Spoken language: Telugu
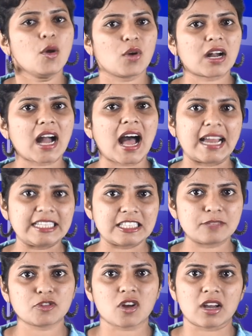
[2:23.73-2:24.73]
ఒక
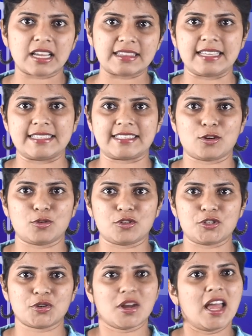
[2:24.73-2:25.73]
ఐటమ్ సాంగ్కి
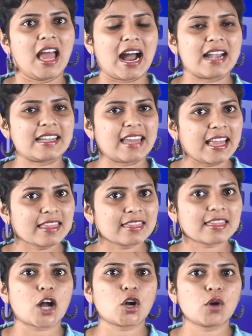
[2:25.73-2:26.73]
తీసుకోవచ్చు అంటే
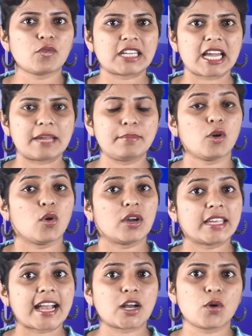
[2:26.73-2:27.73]
తక్కువ టైంలో
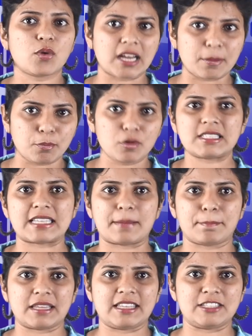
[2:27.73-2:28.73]
ఎక్కువ డబ్బులు
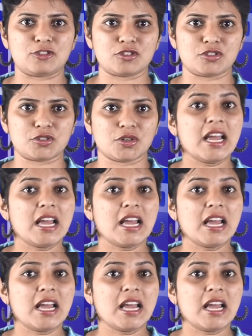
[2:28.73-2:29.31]
సంపాదించవచ్చు